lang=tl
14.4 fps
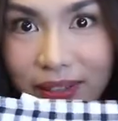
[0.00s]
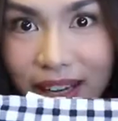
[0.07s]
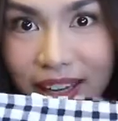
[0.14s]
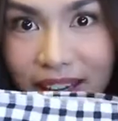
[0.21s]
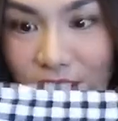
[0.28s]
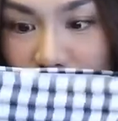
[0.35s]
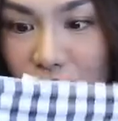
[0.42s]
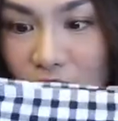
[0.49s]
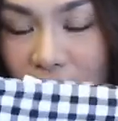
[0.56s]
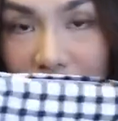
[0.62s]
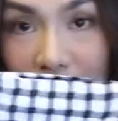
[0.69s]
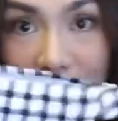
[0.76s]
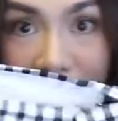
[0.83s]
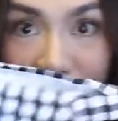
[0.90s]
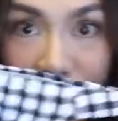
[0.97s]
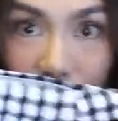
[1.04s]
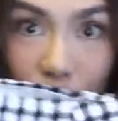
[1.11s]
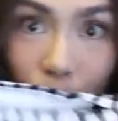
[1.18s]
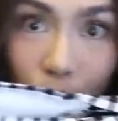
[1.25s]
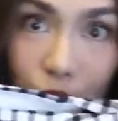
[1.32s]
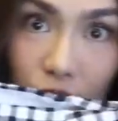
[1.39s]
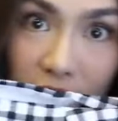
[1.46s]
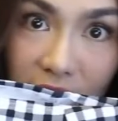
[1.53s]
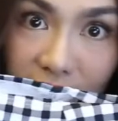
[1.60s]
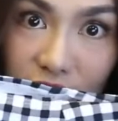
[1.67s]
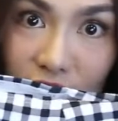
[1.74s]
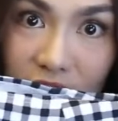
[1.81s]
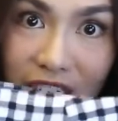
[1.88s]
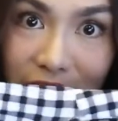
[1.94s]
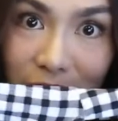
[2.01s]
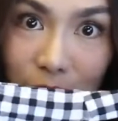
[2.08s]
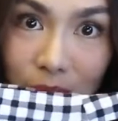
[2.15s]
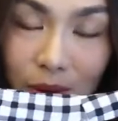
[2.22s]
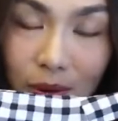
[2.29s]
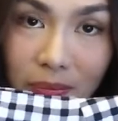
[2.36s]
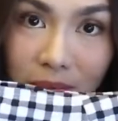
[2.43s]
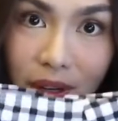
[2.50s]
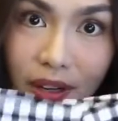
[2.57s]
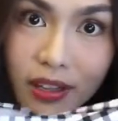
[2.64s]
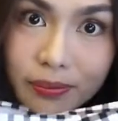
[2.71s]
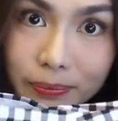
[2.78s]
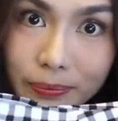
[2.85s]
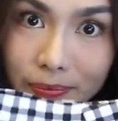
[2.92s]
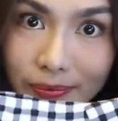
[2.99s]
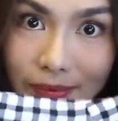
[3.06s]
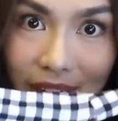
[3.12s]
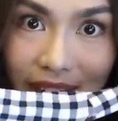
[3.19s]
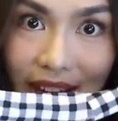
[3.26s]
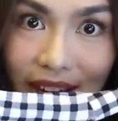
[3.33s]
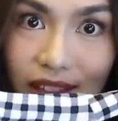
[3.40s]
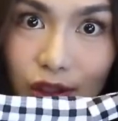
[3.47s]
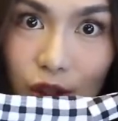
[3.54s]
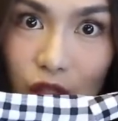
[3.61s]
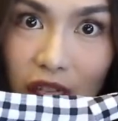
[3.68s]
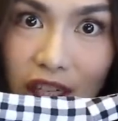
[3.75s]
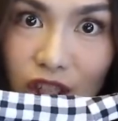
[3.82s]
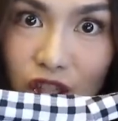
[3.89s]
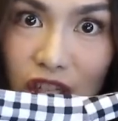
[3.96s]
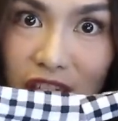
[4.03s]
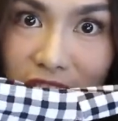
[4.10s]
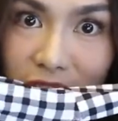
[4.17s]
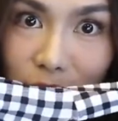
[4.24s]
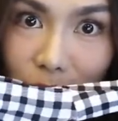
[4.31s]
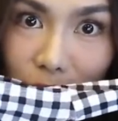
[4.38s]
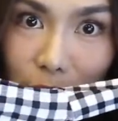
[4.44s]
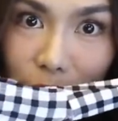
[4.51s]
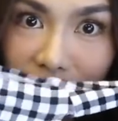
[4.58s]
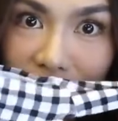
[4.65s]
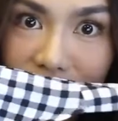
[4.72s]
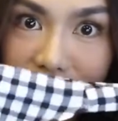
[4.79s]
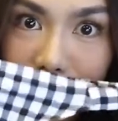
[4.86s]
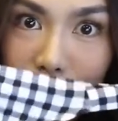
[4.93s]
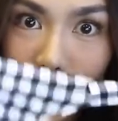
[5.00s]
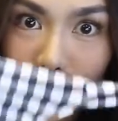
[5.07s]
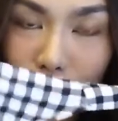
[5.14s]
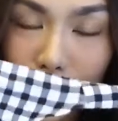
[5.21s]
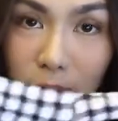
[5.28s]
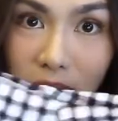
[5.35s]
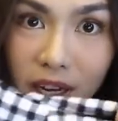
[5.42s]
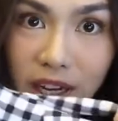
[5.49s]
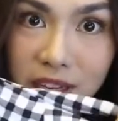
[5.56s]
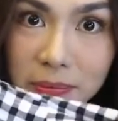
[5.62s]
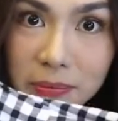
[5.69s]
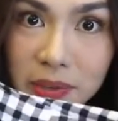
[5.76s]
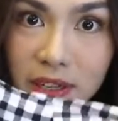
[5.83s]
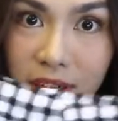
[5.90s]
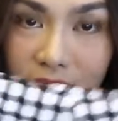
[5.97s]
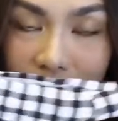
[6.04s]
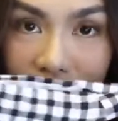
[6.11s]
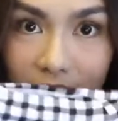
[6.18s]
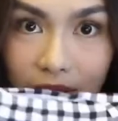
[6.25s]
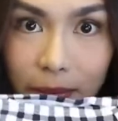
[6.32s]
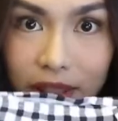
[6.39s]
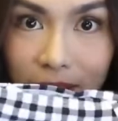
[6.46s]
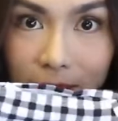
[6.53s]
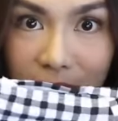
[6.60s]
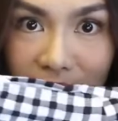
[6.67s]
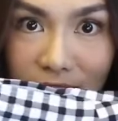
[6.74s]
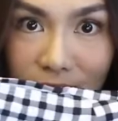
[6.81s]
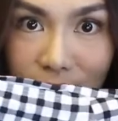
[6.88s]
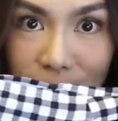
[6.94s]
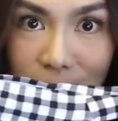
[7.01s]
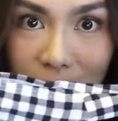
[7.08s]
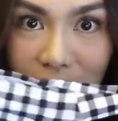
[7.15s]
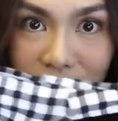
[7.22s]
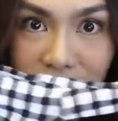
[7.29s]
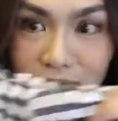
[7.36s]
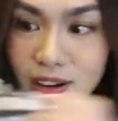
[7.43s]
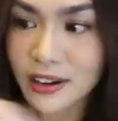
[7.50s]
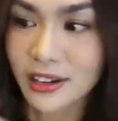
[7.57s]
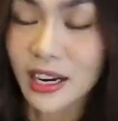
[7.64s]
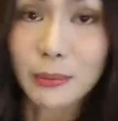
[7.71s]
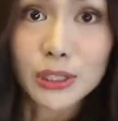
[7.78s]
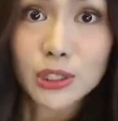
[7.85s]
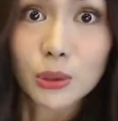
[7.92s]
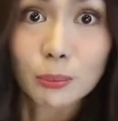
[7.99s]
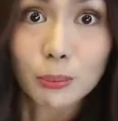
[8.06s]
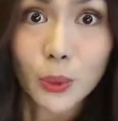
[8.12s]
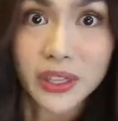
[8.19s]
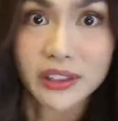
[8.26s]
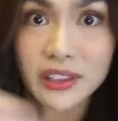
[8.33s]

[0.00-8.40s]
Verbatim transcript: Ayan siya. Medyo cheeky-cheeky yung... Ayan. Cheeky-cheeky yung ano niya. Bottom niya. I ibig sabihin, parang labas yung puwet